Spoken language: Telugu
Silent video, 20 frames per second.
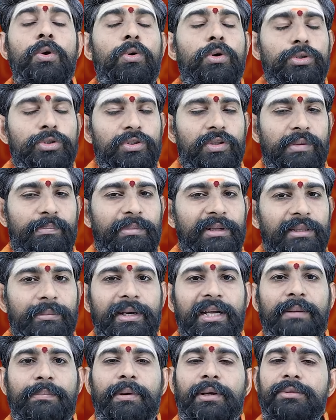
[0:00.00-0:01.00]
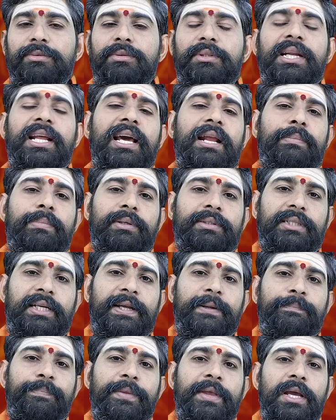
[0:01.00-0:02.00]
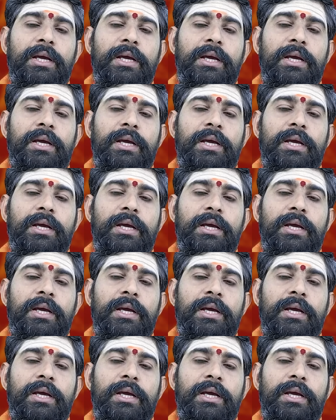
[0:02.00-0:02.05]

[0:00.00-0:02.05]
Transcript: కొంచెం ఇబ్బంది పెట్టే పరిస్థితులు కనపడుతున్నాయి